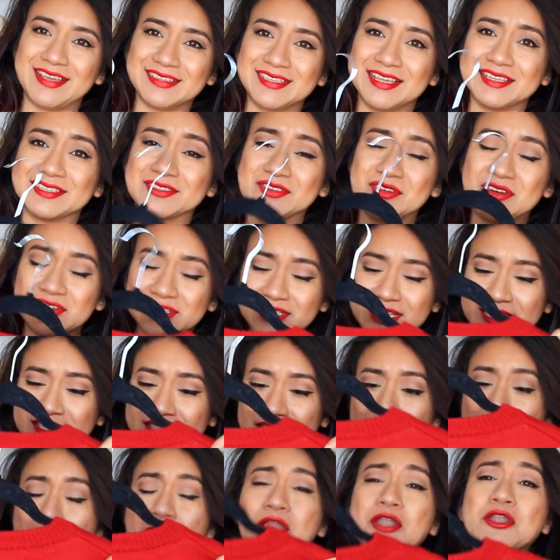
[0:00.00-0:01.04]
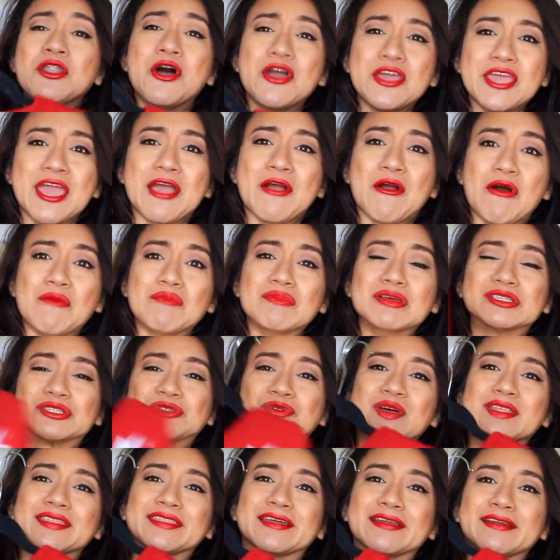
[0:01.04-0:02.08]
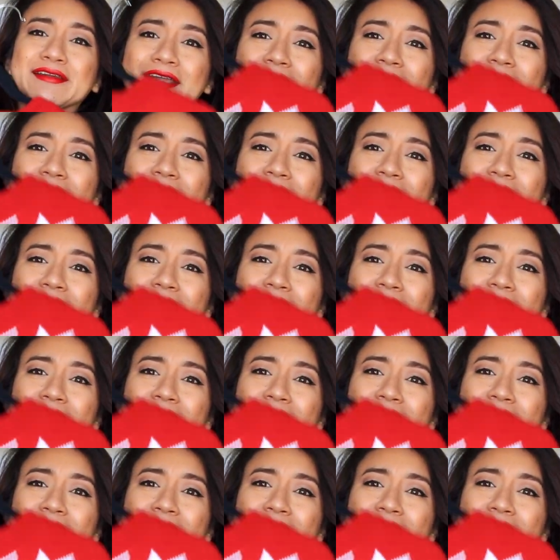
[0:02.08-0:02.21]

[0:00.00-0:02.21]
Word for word: esas cosas no llegó mi suéter